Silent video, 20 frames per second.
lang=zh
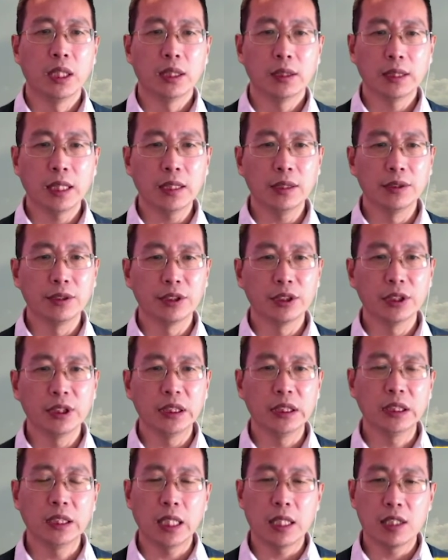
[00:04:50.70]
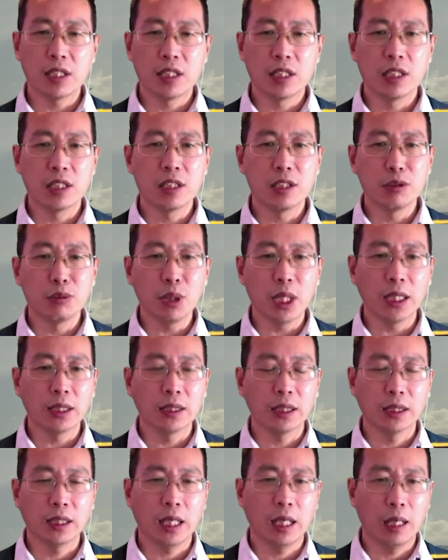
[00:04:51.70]
但司机呢自愿
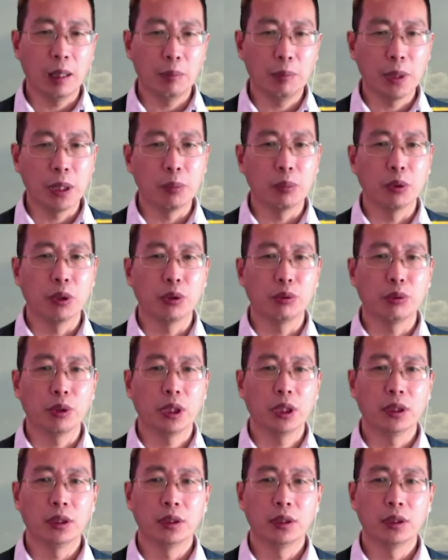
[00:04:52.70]
的呢被剥削。